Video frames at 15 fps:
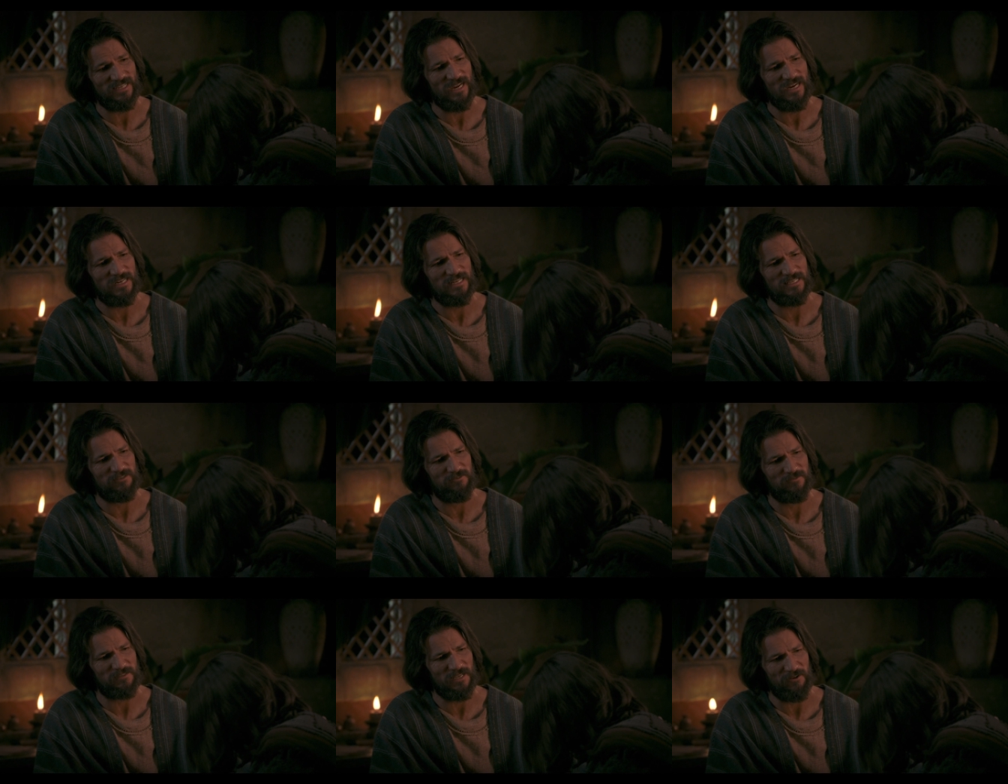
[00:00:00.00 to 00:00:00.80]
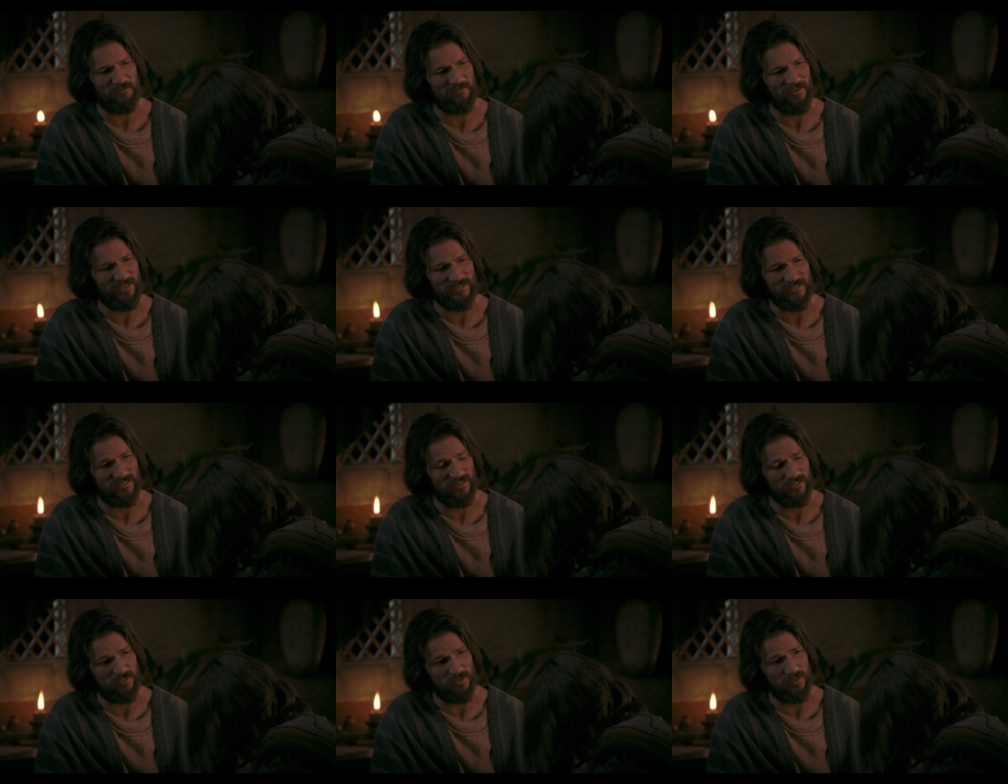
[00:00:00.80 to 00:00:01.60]
びの訪れを告げ知
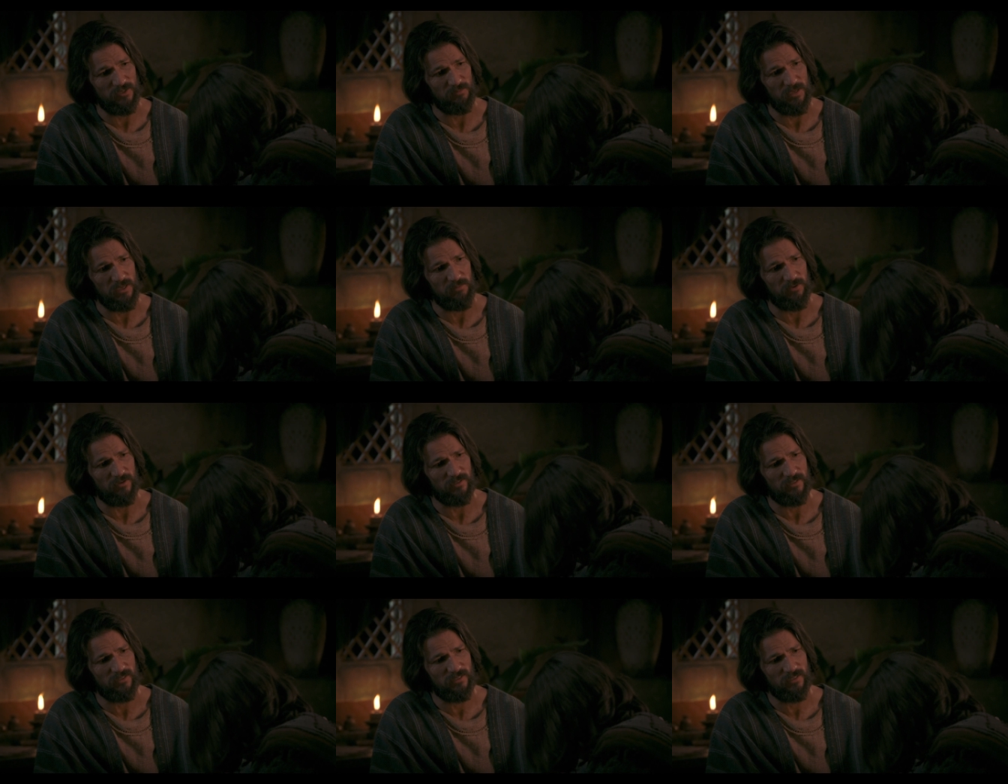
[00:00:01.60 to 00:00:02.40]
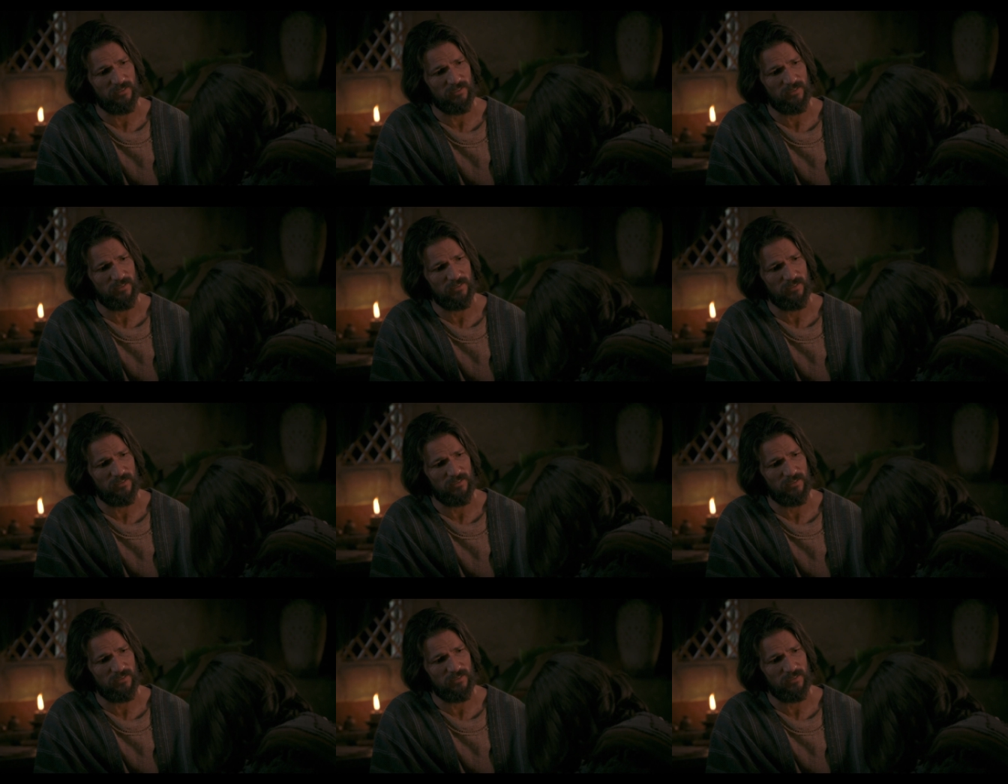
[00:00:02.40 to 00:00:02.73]
らせるために来られる。